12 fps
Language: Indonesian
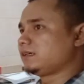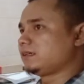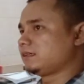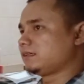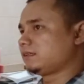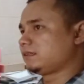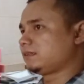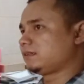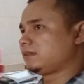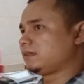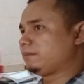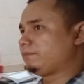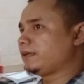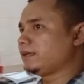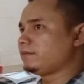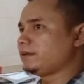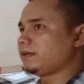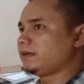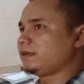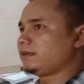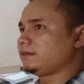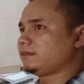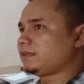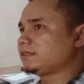uh, apa namanya?
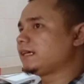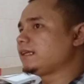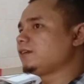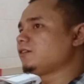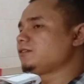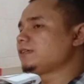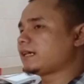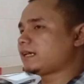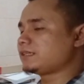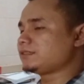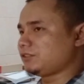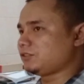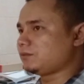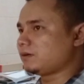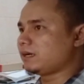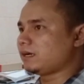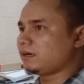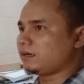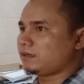terjadi lonjakan siswa